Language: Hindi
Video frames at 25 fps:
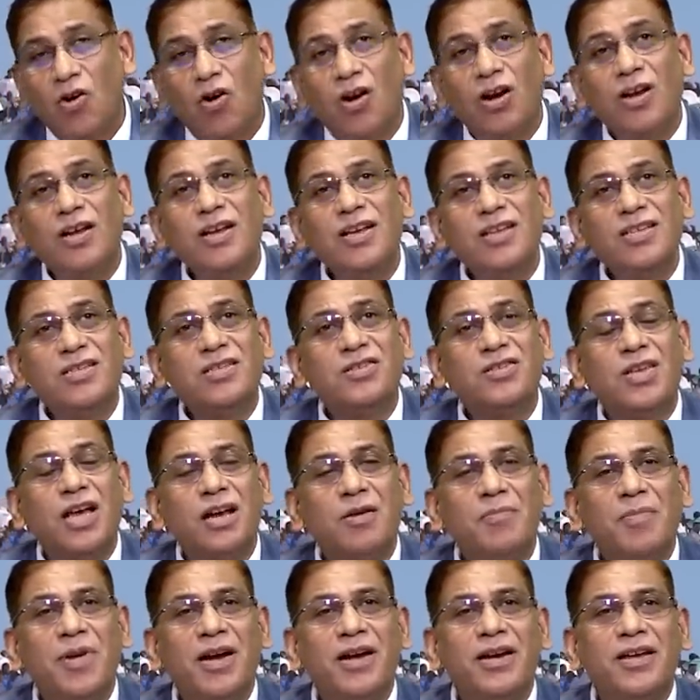और इस
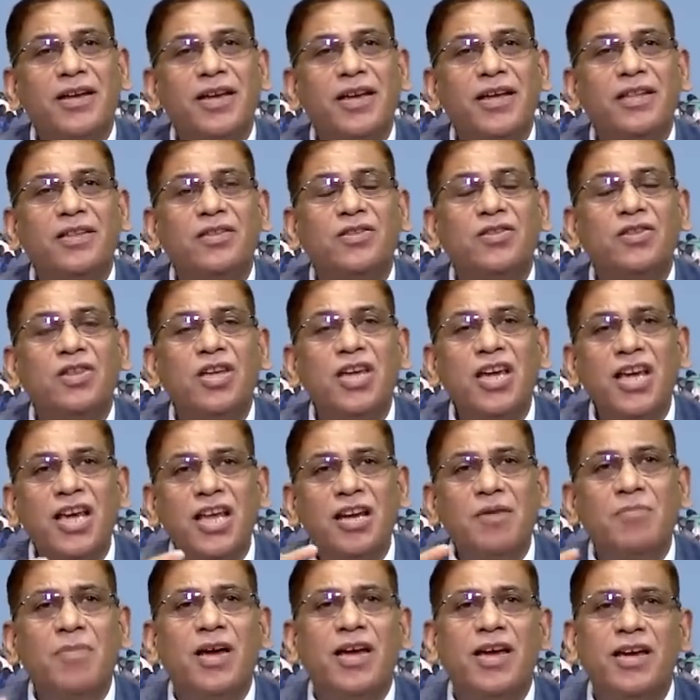सरमन के
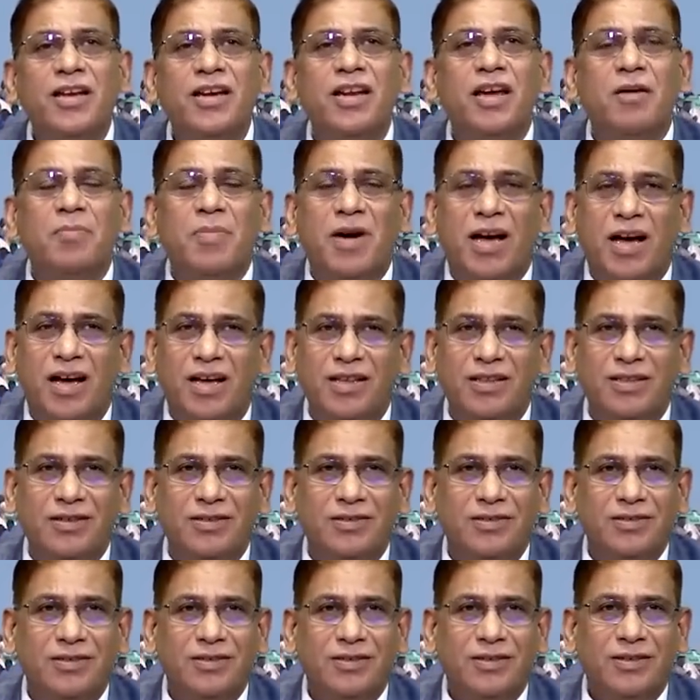तीन महीने बाद
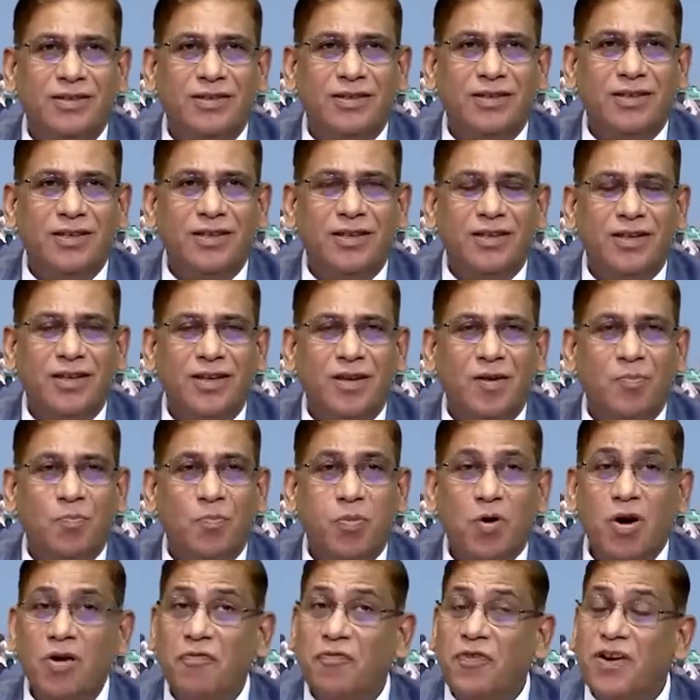
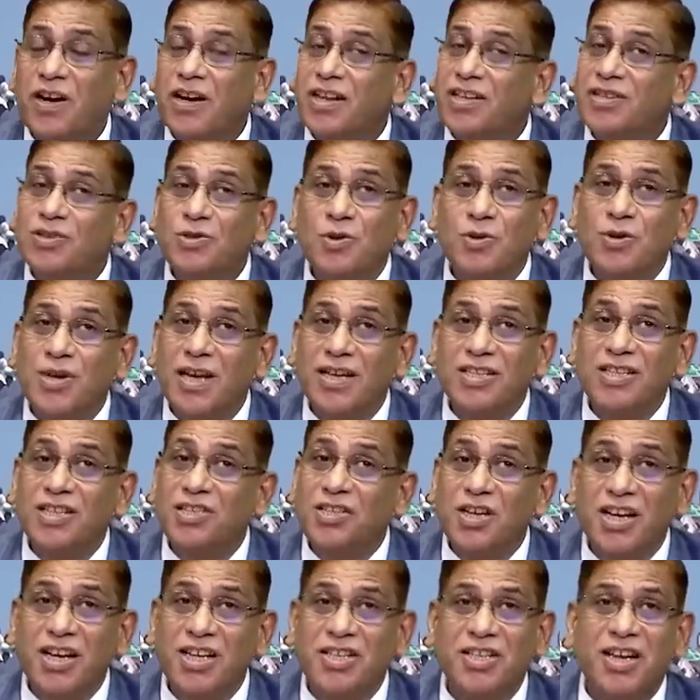प्रॉफिट इस दुनिया से
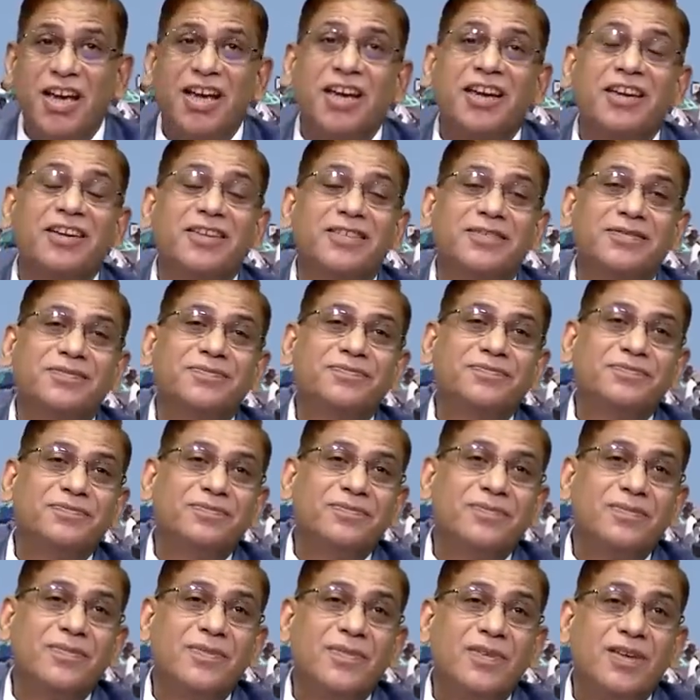चले जाएंगे
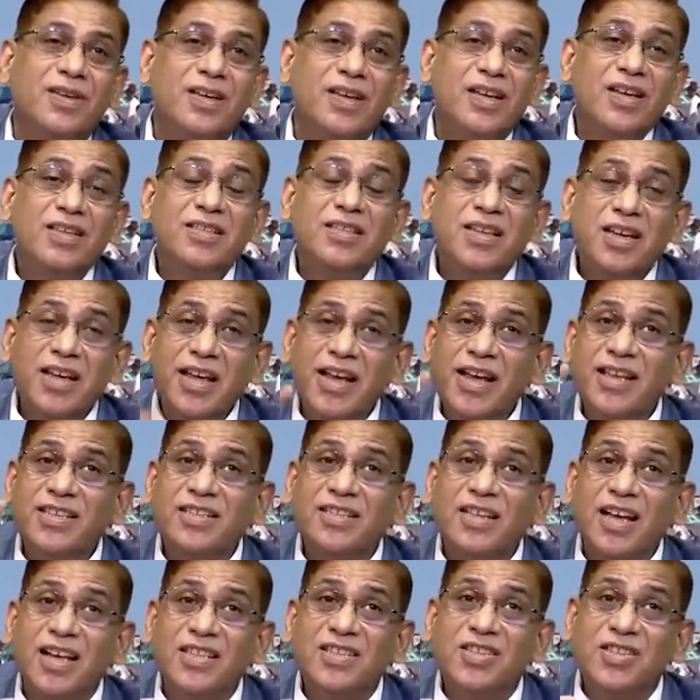इसलिए
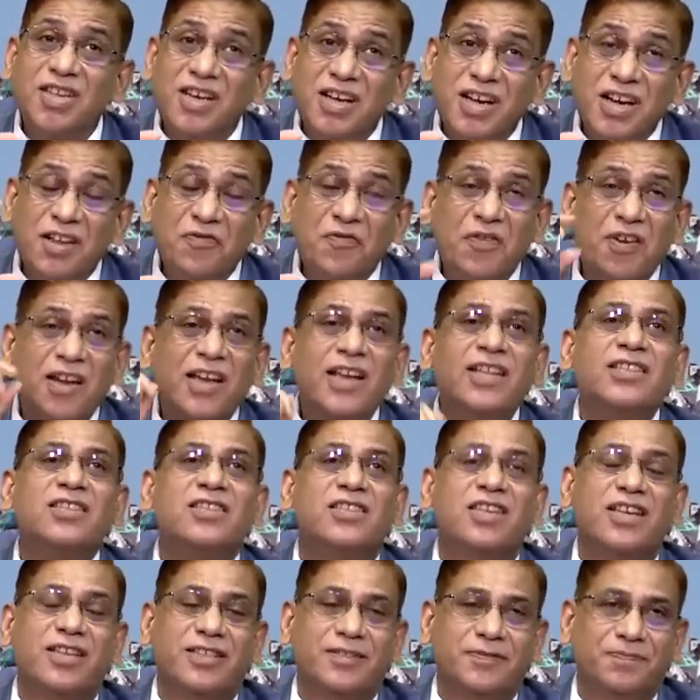इसका
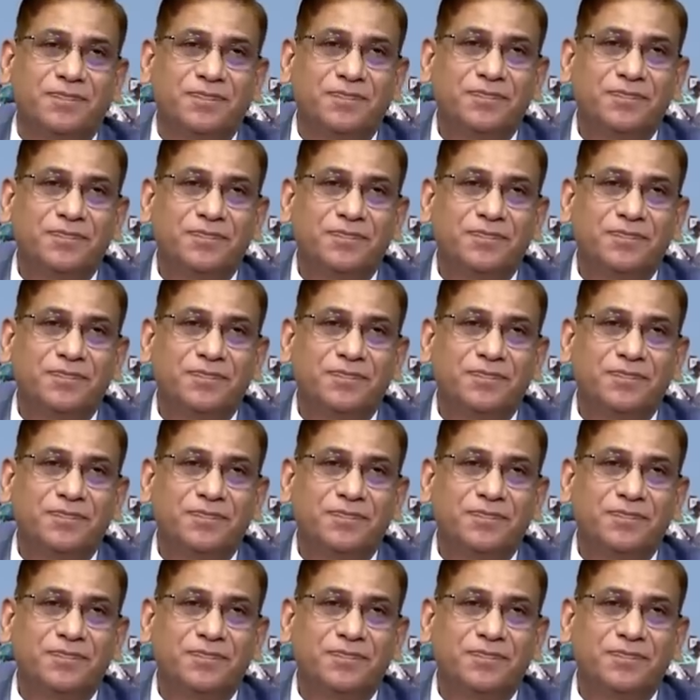सिग्निफिकेंस है